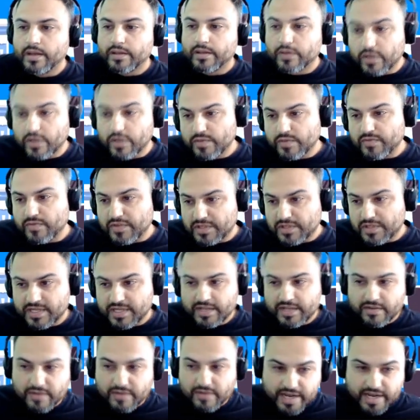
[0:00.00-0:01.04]
Em
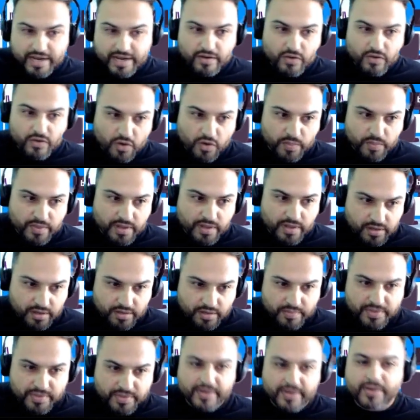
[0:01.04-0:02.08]
2023 eu caí no golpe da
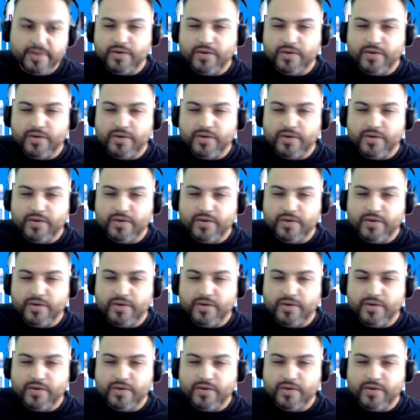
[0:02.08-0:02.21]
URB,